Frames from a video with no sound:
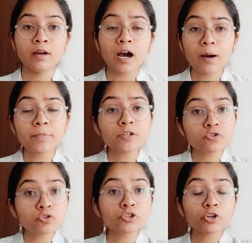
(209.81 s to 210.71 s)
आपने
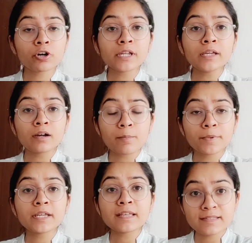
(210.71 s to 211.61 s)
जो थ्योरी अपने
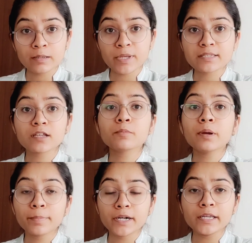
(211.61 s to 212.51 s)
इस सेमेस्टर में
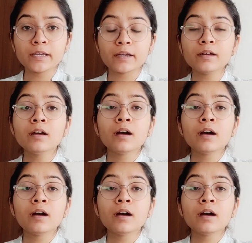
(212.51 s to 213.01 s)
पढ़ी है